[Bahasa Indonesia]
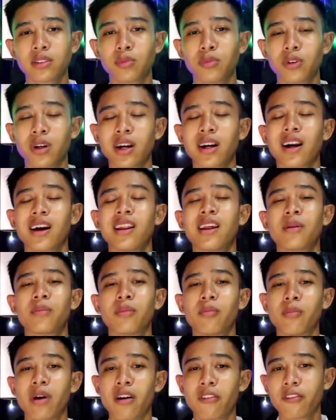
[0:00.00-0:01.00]
Semoga kalian
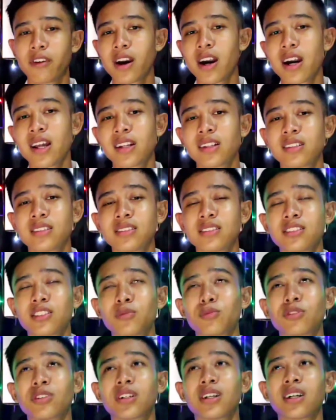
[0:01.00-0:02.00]
memaafkan,
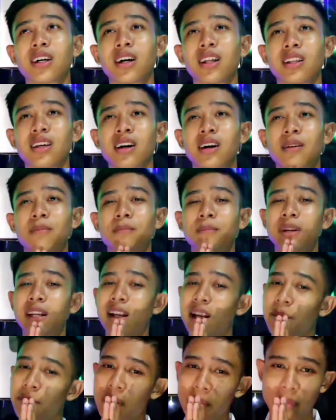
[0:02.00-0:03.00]
semoga kalian
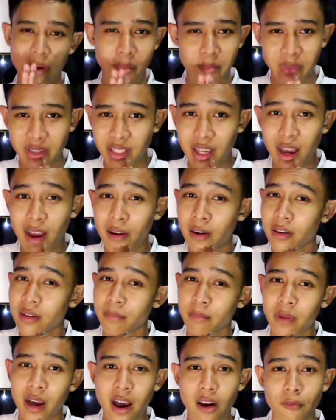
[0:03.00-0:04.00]
menerima permintaan
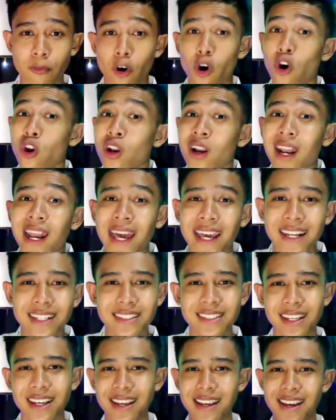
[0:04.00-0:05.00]
maaf
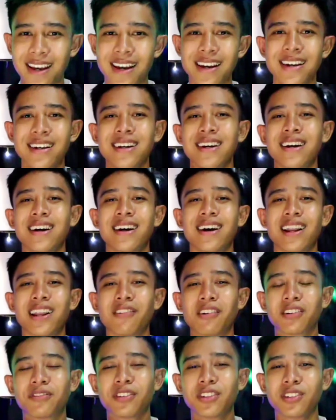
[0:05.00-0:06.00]
online saya
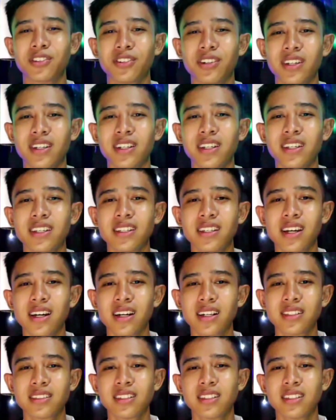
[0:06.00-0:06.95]
lewat video ini ya.